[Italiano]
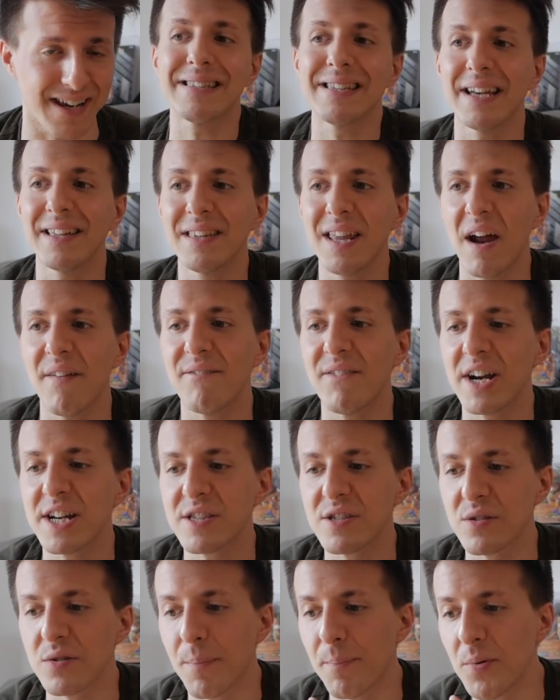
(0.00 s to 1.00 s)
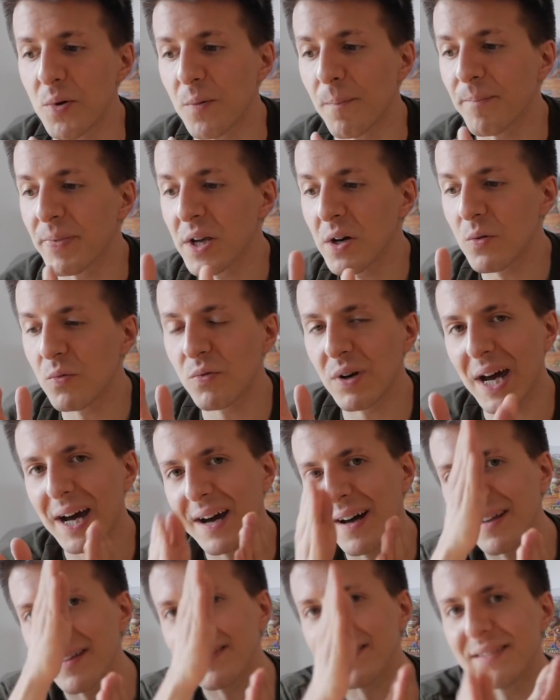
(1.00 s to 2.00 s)
si andrà verso più
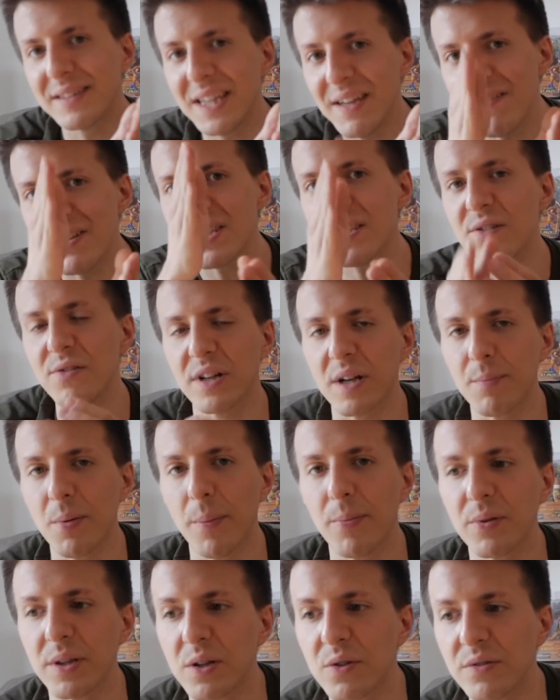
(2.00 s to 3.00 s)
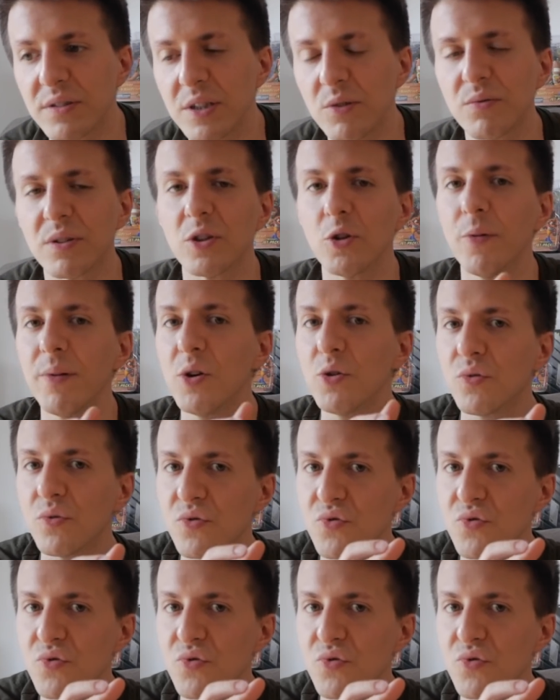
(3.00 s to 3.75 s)
una divisione proprio di contenuti dove